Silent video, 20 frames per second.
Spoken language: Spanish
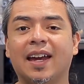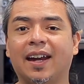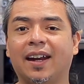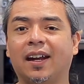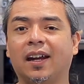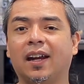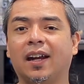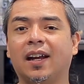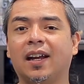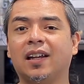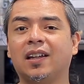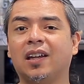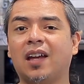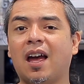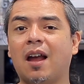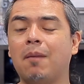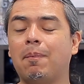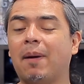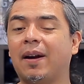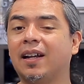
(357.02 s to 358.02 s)
Eh,
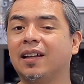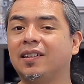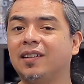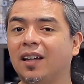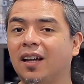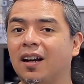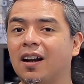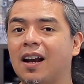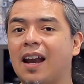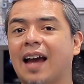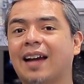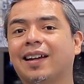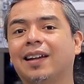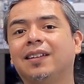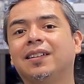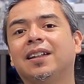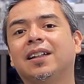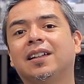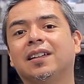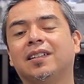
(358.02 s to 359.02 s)
al parecer, la
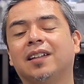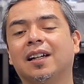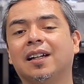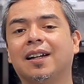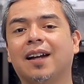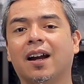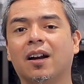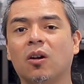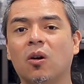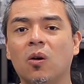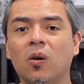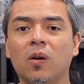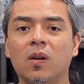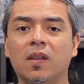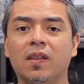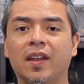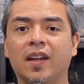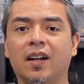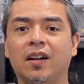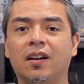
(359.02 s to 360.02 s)
gente que se encargó
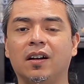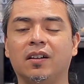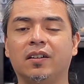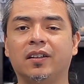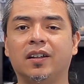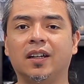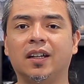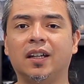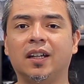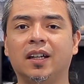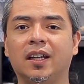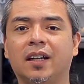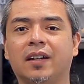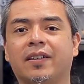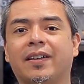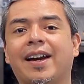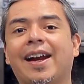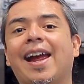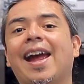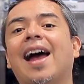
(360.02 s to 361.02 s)

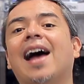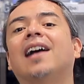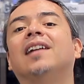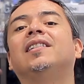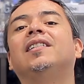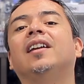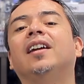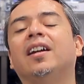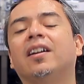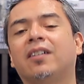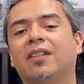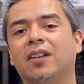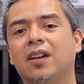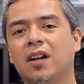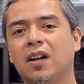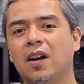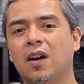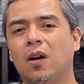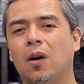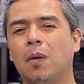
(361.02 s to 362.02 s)
de rehacer
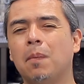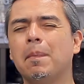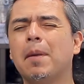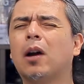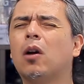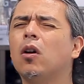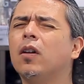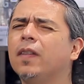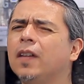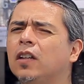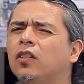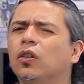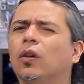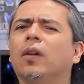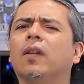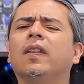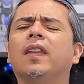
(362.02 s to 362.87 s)
o mejor dicho,